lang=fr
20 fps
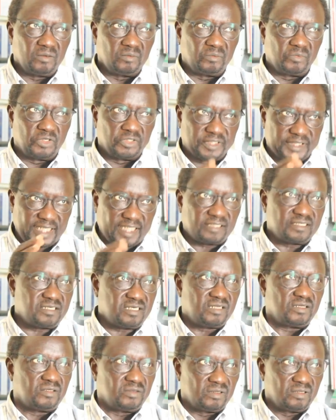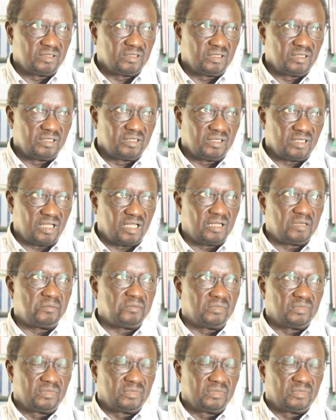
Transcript: mon texte hein,